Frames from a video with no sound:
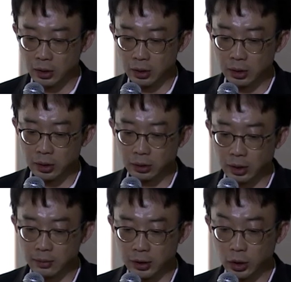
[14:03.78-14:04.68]
어
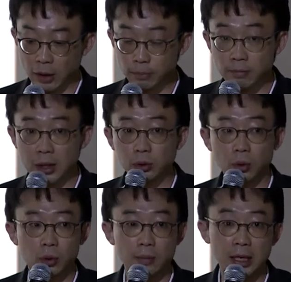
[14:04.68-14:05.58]
어떻게 보면 제품만
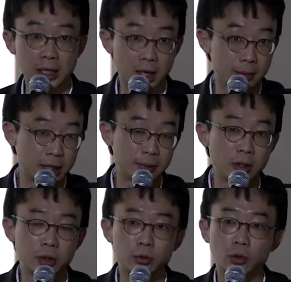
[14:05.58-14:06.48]
좋고 아까
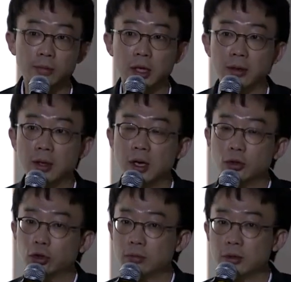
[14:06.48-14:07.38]
말씀한 것처럼 좋으면
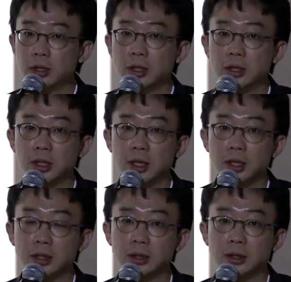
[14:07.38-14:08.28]
충분히
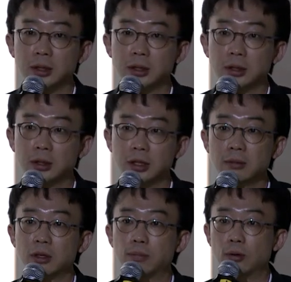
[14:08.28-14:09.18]
이제 그
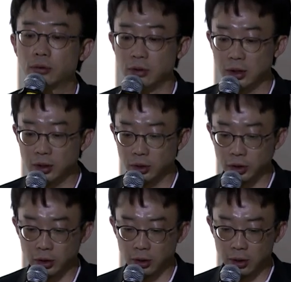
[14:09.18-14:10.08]
승부를 볼 수 있는
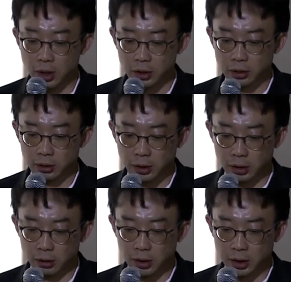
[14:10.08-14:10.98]
것이죠. 그래서
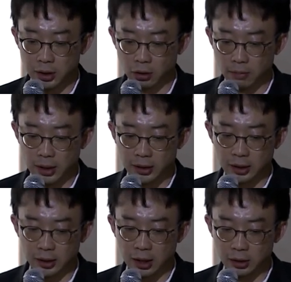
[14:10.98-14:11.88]
저는 이제 실리콘밸리
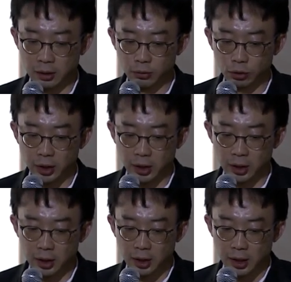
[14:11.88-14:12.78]
장점
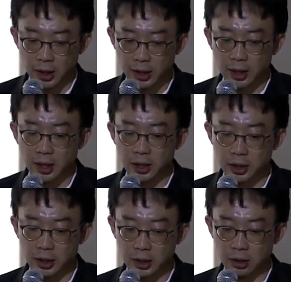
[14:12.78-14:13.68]
중에 하나가
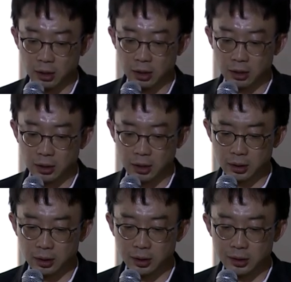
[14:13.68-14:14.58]
이제 이거 그,
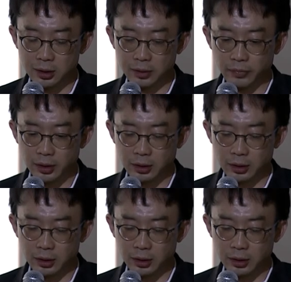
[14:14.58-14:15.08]
그